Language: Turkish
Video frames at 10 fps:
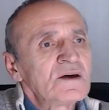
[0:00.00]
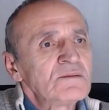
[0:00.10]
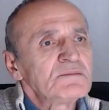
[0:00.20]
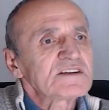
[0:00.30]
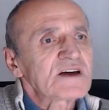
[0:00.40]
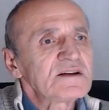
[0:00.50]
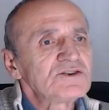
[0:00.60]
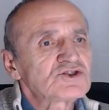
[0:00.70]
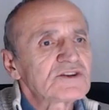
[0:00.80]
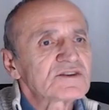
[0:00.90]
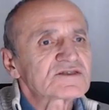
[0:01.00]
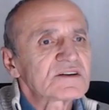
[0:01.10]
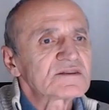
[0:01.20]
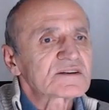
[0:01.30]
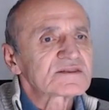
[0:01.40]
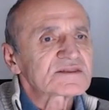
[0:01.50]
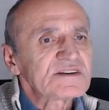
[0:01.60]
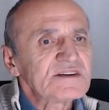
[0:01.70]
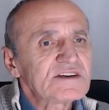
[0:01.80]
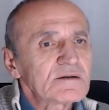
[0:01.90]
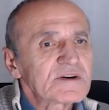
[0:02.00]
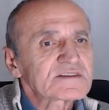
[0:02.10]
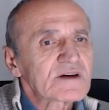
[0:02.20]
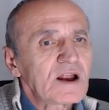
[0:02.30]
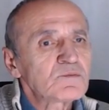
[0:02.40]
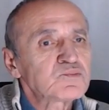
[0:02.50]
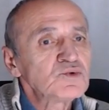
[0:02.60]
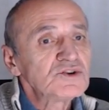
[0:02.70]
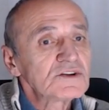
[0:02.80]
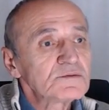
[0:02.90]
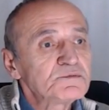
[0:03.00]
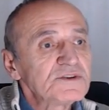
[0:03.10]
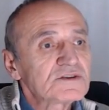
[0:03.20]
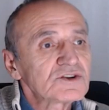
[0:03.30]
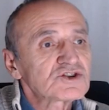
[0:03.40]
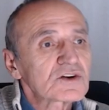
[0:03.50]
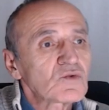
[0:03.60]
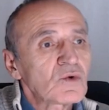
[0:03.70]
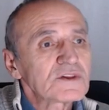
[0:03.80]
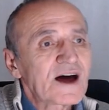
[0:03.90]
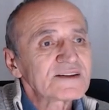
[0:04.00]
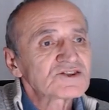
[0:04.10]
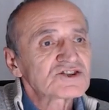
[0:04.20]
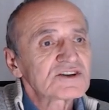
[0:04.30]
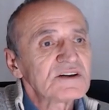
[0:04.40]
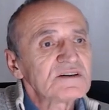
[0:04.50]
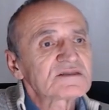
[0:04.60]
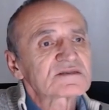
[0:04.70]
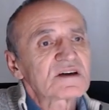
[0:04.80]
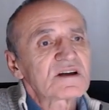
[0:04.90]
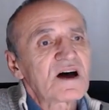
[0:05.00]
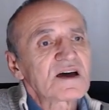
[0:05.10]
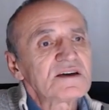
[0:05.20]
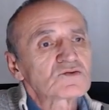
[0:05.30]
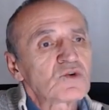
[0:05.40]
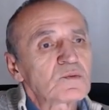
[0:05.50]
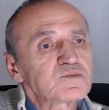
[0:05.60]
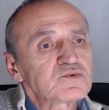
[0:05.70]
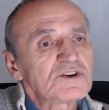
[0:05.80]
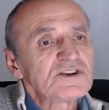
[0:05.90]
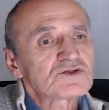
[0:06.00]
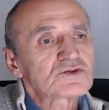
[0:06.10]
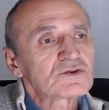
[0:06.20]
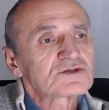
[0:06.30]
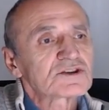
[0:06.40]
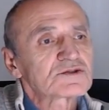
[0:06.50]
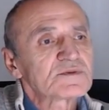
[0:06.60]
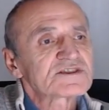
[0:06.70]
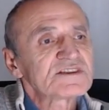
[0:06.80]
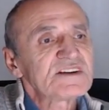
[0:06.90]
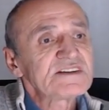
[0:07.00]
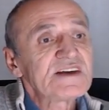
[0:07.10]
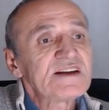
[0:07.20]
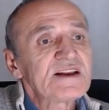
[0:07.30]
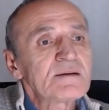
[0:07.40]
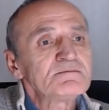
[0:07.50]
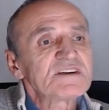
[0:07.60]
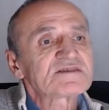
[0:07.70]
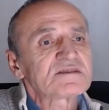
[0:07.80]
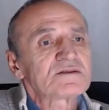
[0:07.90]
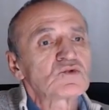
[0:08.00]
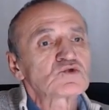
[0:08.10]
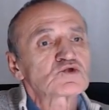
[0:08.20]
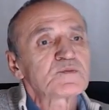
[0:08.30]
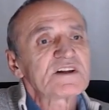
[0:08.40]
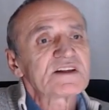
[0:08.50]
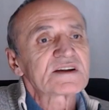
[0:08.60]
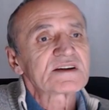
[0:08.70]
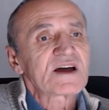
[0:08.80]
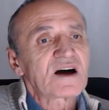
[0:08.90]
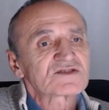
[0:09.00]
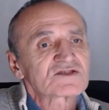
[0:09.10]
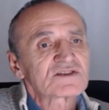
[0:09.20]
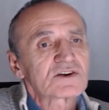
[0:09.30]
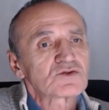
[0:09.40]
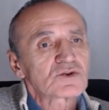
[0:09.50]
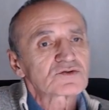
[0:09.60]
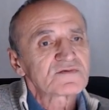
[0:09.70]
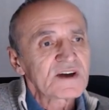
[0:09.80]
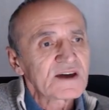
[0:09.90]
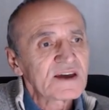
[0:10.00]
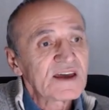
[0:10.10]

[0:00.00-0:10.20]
Metal İşçileri Sendikası İge Metal bu yıl bitecek olan çelik sanayi toplu iş sözleşmesinin yenilenmesi görüşmelerine hazırlanıyor ve